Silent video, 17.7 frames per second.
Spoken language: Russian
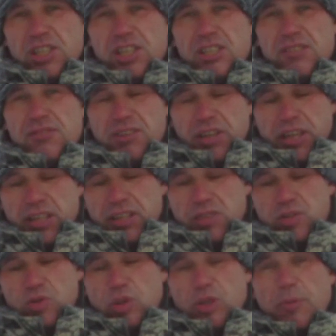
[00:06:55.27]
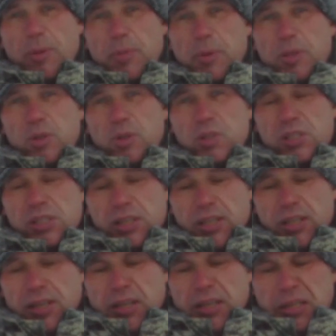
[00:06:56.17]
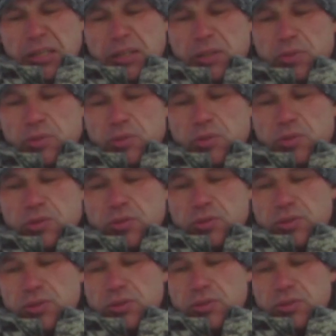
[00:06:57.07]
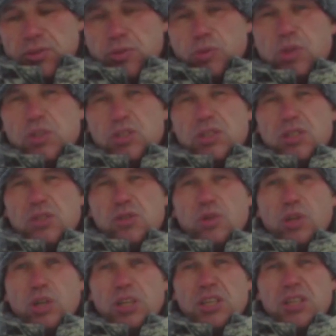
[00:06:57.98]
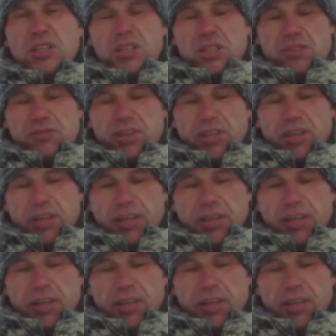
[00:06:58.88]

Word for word: есть вероятность, что она попадется, но э, куница настолько хитрый зверь,